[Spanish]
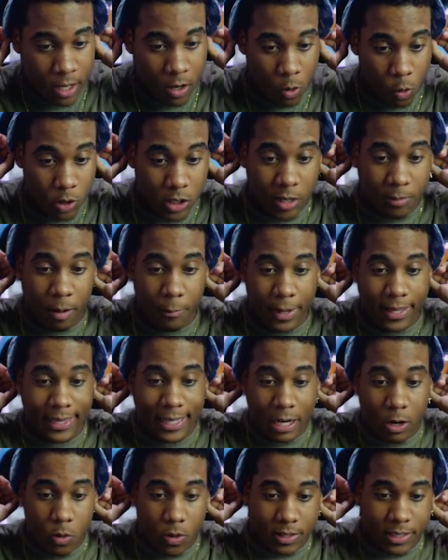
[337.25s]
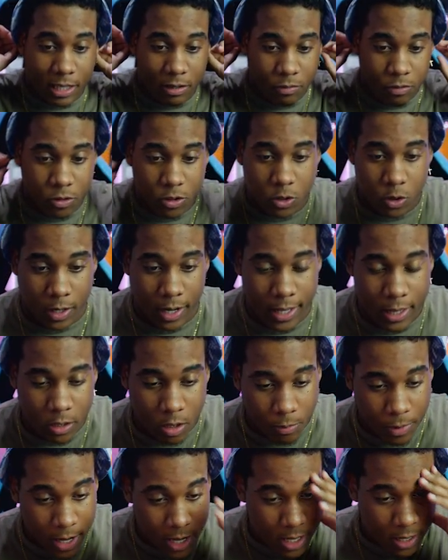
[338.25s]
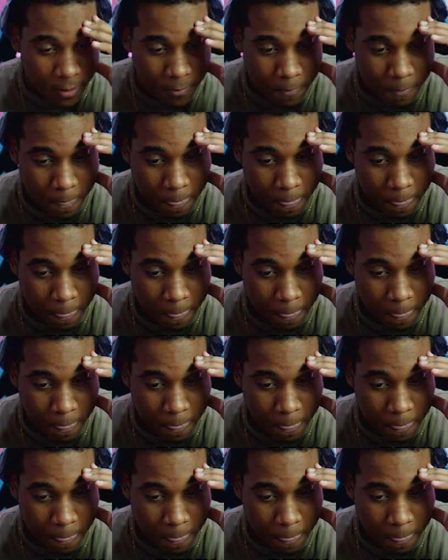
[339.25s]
Últimamente no están funcionando, men